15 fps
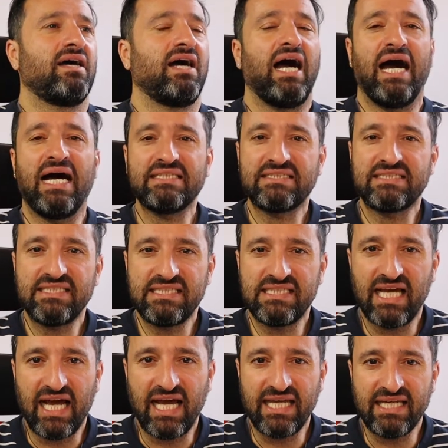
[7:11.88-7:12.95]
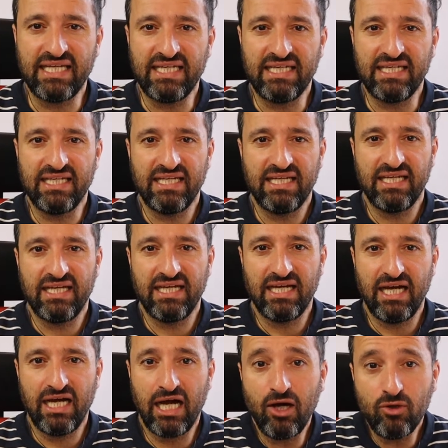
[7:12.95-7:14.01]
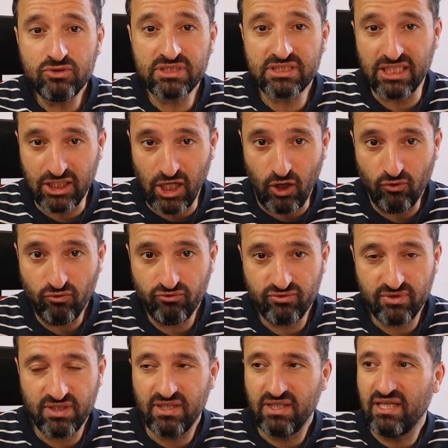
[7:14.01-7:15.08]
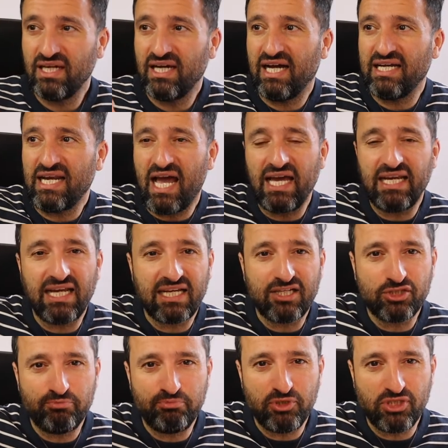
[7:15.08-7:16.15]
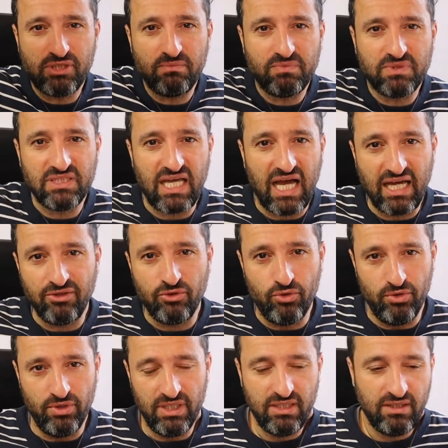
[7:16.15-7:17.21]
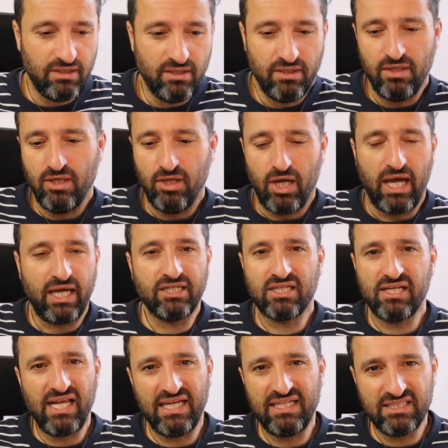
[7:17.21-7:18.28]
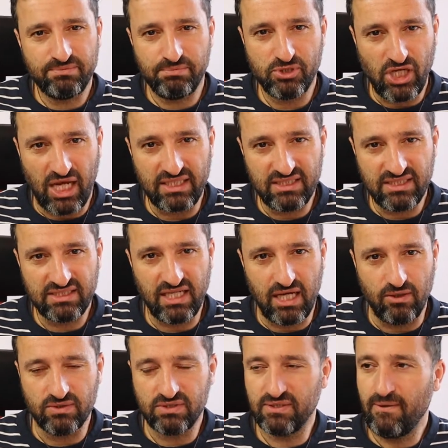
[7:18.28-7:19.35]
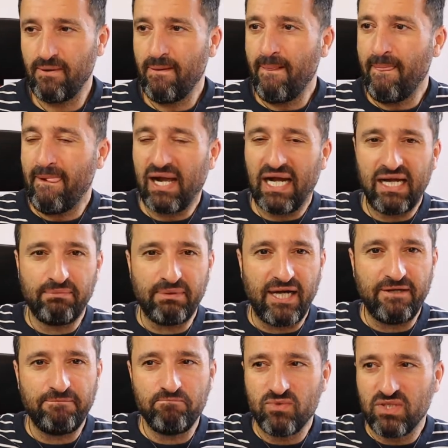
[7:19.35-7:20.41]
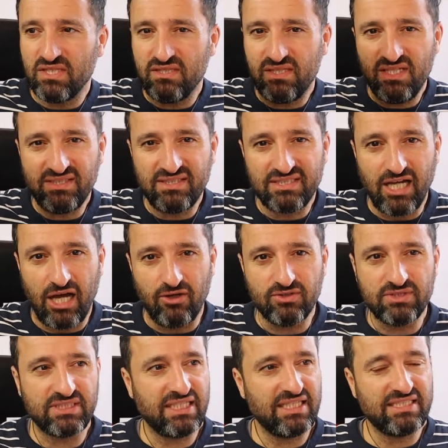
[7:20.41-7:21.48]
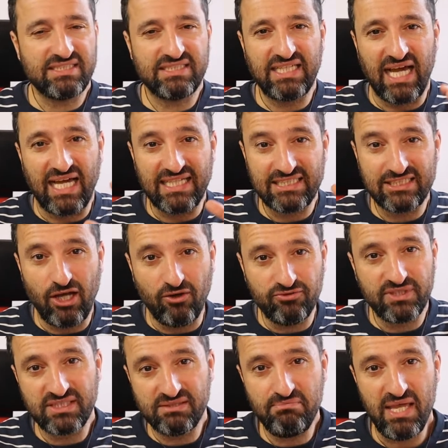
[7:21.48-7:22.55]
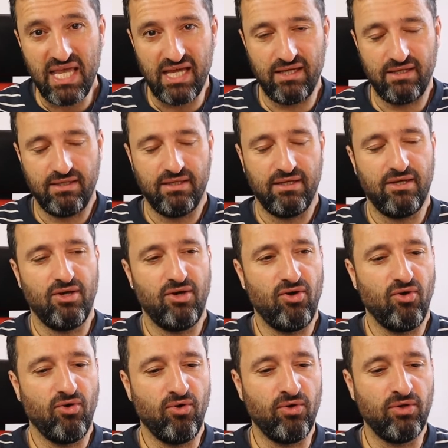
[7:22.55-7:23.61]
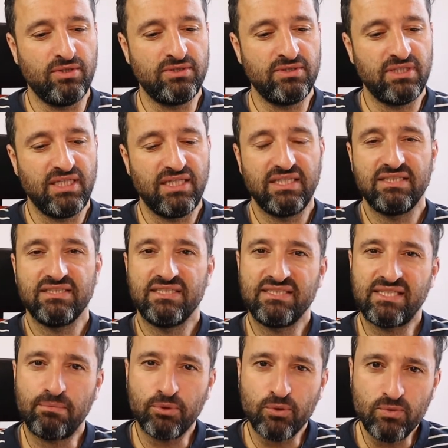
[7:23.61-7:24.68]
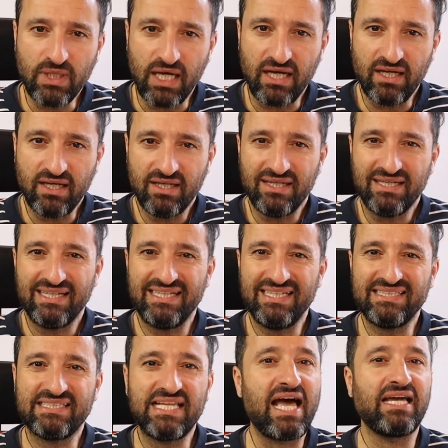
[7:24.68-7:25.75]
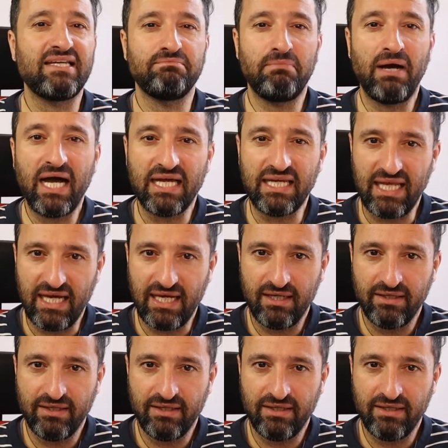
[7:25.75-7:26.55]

hat sich ein Haus gekauft an einer bestimmten Anhöhe, ein kleines bescheidenes Haus. Aber dieses Haus zeigt auf das Meer. Und dieser Bruder ist ein Maler.